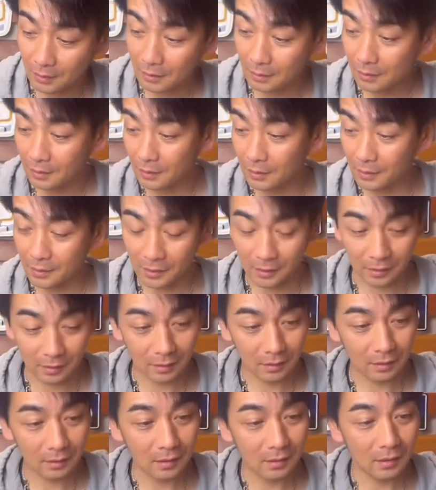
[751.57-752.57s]
はい。
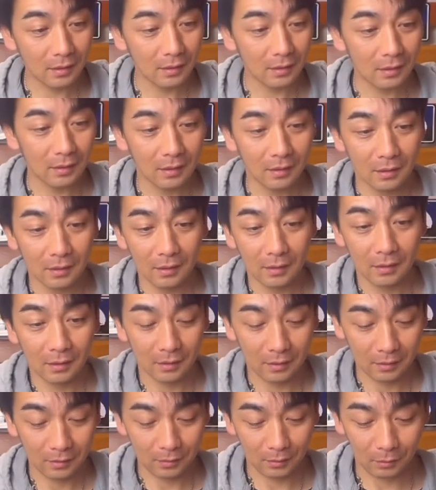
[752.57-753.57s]

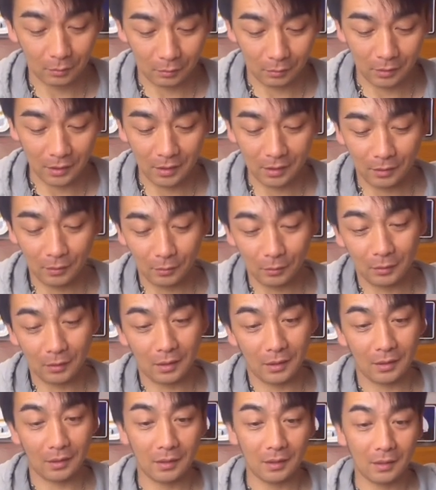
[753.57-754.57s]
そう、えー、っと
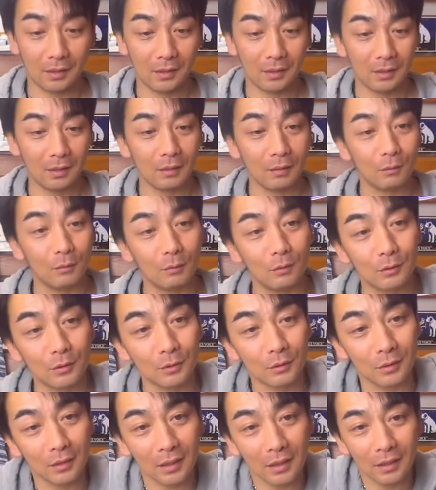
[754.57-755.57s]
ね、この
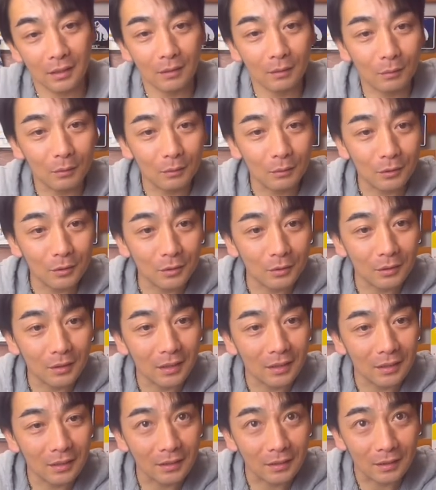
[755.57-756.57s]
状態、この状
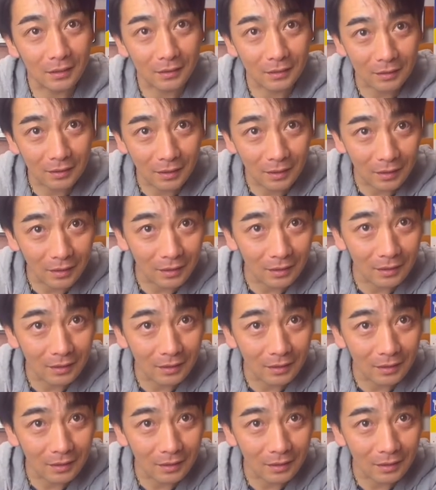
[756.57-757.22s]
態だったんですね。